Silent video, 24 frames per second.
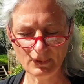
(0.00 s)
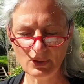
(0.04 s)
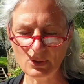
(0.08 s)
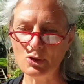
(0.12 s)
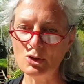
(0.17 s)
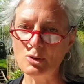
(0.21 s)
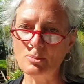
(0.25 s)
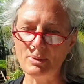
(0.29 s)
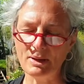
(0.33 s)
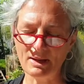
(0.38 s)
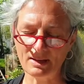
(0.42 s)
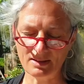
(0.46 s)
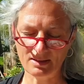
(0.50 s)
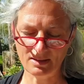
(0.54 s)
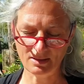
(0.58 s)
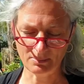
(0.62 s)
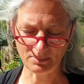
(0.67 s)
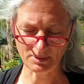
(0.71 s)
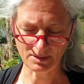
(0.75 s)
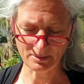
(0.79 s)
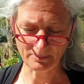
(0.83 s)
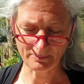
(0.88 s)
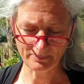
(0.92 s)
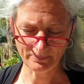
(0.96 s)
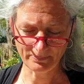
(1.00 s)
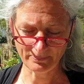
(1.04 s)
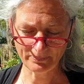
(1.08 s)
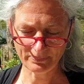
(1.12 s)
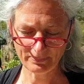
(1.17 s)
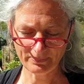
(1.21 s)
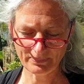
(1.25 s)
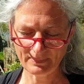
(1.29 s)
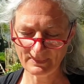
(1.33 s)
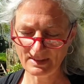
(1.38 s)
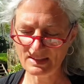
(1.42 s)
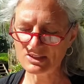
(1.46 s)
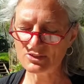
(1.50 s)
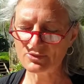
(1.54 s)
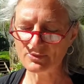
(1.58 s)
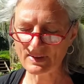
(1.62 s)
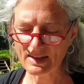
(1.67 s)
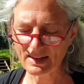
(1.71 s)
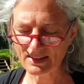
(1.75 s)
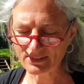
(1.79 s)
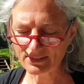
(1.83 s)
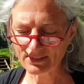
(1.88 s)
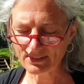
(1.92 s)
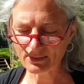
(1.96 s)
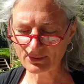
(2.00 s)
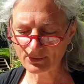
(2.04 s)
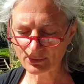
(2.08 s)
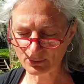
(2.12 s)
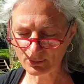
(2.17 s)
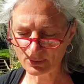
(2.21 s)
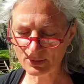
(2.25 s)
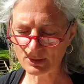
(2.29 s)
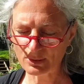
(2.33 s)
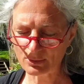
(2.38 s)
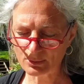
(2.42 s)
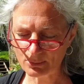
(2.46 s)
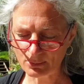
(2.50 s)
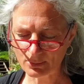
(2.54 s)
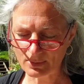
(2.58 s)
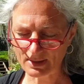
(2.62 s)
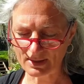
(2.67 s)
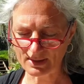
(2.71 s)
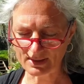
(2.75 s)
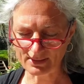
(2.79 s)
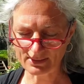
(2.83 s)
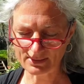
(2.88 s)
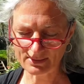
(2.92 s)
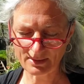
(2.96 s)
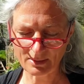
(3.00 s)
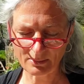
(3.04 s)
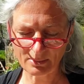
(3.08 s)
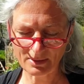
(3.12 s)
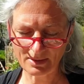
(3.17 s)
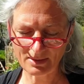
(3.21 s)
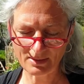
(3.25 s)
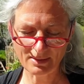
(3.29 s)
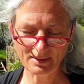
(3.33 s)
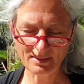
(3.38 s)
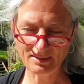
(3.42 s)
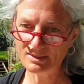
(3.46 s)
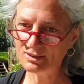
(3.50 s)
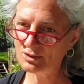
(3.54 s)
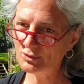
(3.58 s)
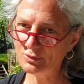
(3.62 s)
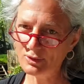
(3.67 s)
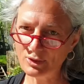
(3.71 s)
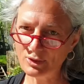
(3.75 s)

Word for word: Hör mal, Kimi, ich weiß, dass du gelogen hast, aber ich